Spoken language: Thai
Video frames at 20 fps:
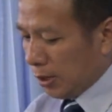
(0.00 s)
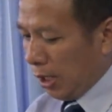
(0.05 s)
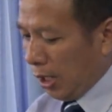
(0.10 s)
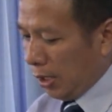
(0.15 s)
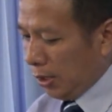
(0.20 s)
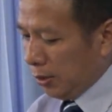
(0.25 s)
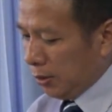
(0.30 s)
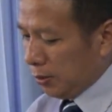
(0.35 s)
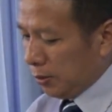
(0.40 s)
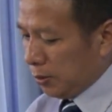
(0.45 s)

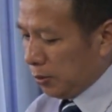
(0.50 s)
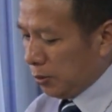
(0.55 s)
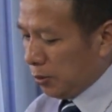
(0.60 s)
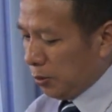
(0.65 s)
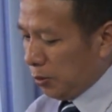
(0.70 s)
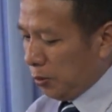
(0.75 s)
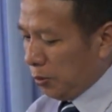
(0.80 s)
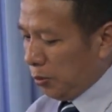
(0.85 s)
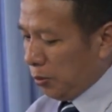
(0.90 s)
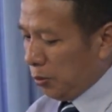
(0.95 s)
ท่าน
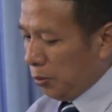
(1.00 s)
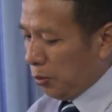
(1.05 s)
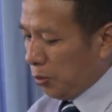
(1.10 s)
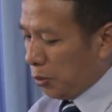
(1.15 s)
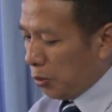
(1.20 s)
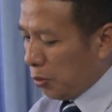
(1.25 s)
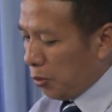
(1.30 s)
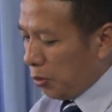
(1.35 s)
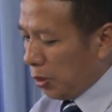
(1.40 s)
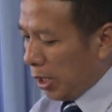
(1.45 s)

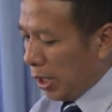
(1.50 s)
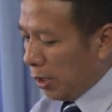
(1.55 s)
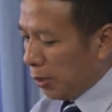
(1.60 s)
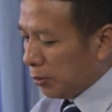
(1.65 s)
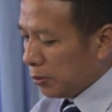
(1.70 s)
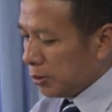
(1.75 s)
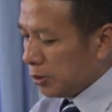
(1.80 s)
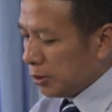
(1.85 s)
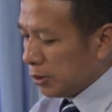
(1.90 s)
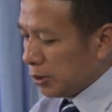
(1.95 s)
รู้แล้ว
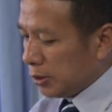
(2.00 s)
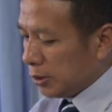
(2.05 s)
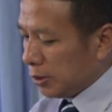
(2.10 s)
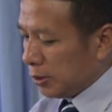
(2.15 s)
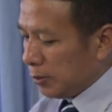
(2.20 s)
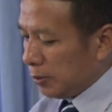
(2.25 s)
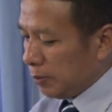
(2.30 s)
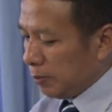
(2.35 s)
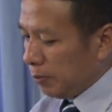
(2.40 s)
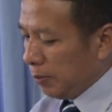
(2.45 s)

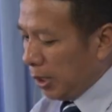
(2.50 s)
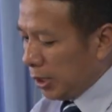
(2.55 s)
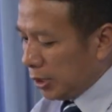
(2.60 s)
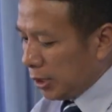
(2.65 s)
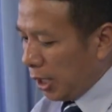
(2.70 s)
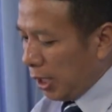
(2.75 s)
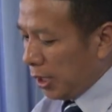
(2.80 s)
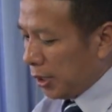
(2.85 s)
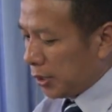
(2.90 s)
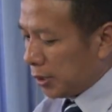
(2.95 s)
ไม่
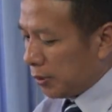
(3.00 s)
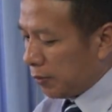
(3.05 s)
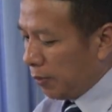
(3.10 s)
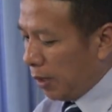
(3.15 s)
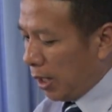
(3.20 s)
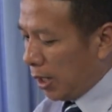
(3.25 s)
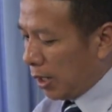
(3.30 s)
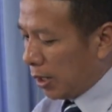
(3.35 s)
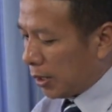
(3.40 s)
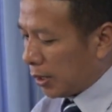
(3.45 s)
ใช่หรือ
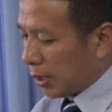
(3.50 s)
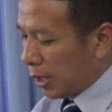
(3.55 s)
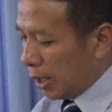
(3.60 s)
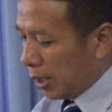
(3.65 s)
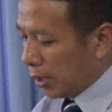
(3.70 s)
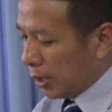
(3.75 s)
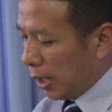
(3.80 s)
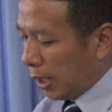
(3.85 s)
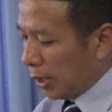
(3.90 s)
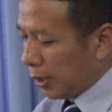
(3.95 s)
ว่าร่า
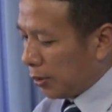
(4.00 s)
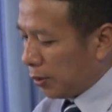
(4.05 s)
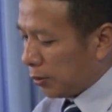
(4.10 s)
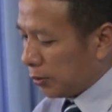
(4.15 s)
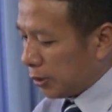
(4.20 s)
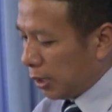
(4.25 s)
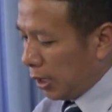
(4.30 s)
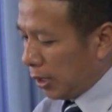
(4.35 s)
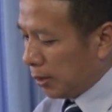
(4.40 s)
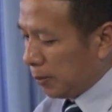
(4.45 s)
งกายของ
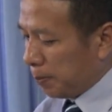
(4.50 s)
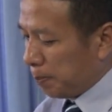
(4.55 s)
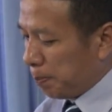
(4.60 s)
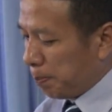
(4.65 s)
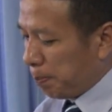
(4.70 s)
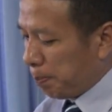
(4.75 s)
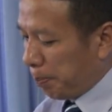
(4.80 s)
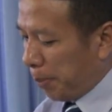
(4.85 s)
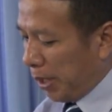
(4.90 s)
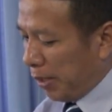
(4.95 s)
ท่าน
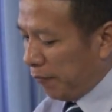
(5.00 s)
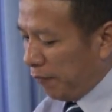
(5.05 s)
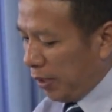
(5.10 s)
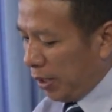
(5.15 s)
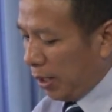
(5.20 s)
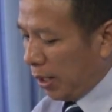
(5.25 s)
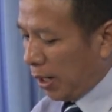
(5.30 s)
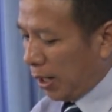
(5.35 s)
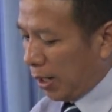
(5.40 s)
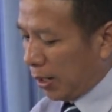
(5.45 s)
เป็นวิ
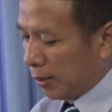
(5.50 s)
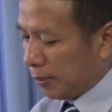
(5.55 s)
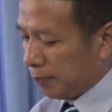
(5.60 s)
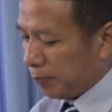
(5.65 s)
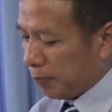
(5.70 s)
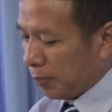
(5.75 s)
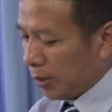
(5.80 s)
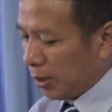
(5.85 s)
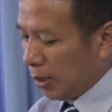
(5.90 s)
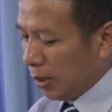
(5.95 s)
หาร
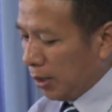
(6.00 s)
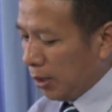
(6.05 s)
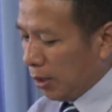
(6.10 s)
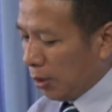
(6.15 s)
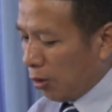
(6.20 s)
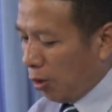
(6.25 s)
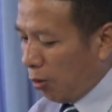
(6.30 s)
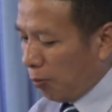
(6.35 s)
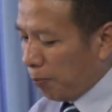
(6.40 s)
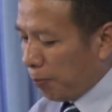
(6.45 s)

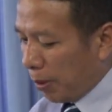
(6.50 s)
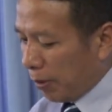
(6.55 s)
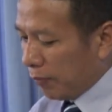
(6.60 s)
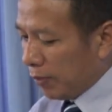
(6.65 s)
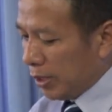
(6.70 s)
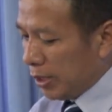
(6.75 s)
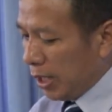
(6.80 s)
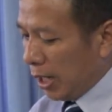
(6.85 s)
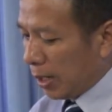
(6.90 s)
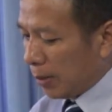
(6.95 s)
ของพระ
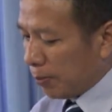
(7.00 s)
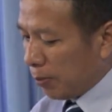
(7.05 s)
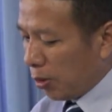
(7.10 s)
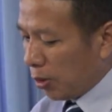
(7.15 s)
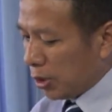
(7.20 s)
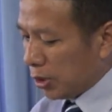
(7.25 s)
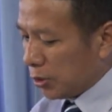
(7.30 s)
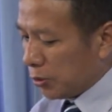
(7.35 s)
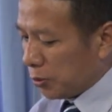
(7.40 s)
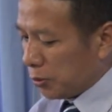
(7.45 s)
วิญญาณบ
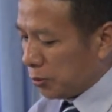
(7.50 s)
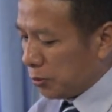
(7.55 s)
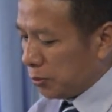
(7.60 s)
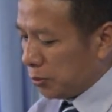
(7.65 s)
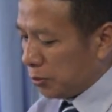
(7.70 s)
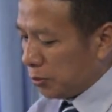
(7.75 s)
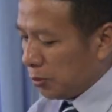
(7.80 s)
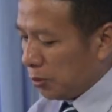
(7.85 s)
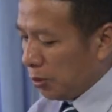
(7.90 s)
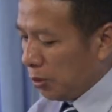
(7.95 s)
ริสุทธิ์
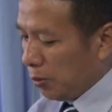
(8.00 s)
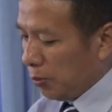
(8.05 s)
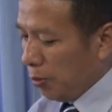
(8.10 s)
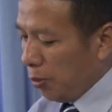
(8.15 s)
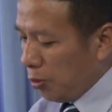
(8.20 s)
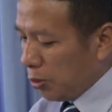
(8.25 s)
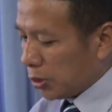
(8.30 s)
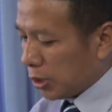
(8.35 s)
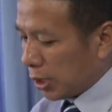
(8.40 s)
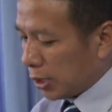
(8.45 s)

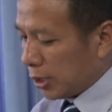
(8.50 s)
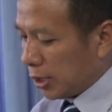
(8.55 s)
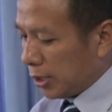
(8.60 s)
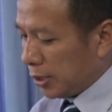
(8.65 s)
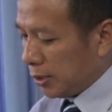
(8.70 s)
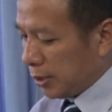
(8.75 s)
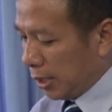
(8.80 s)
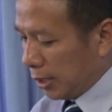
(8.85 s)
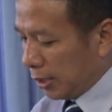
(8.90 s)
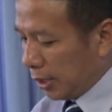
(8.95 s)
ผู้สถิต
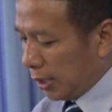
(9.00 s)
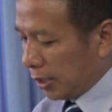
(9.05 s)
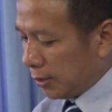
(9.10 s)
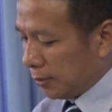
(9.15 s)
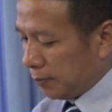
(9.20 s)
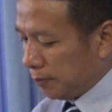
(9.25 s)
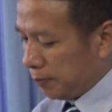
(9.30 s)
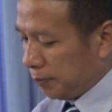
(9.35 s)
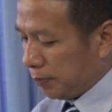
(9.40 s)
ในท่าน